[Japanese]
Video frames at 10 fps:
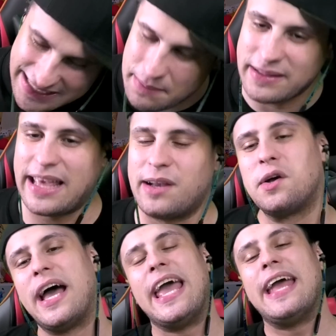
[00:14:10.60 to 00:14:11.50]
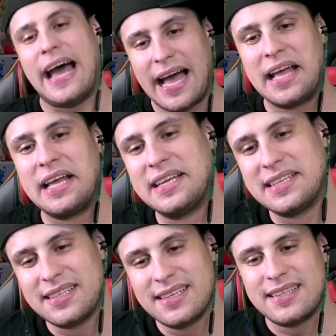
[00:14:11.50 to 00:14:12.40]
決めていくのがええな。
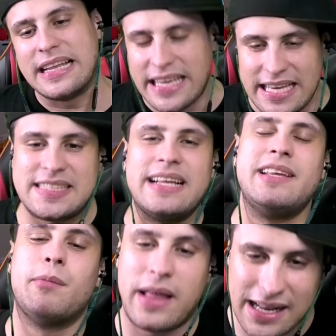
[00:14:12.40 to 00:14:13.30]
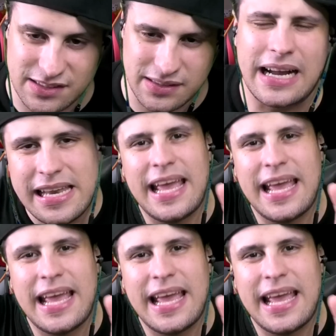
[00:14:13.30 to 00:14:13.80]
で、23にもならず、なんか